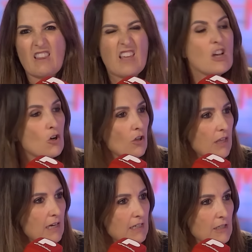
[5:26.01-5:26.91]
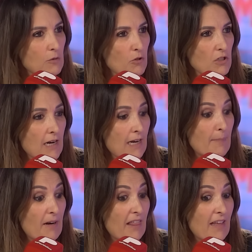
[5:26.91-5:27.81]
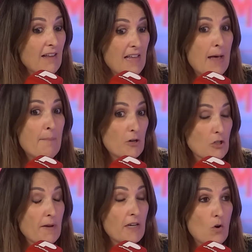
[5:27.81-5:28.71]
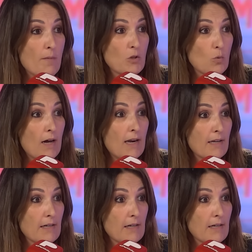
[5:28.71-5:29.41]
cinco días después tienen que aparecer, pero se ve que es lo habitual.